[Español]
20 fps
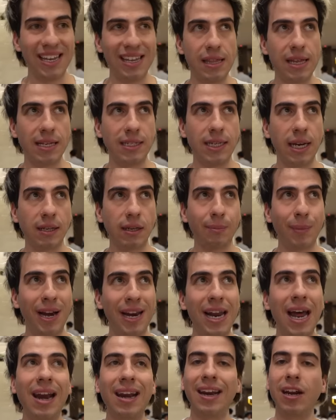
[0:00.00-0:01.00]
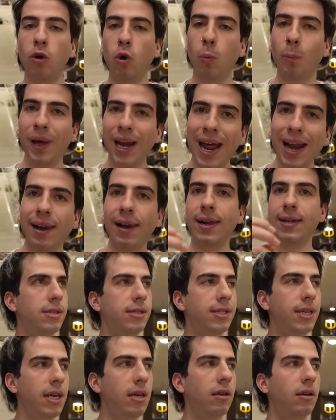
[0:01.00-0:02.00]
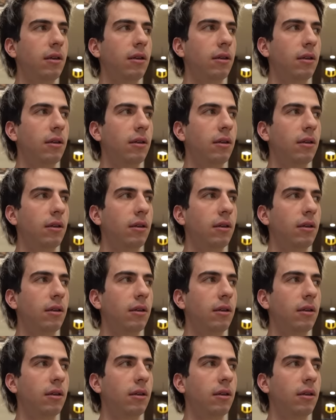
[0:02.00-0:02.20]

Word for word: y de cierta manera recuperarlas. Sí,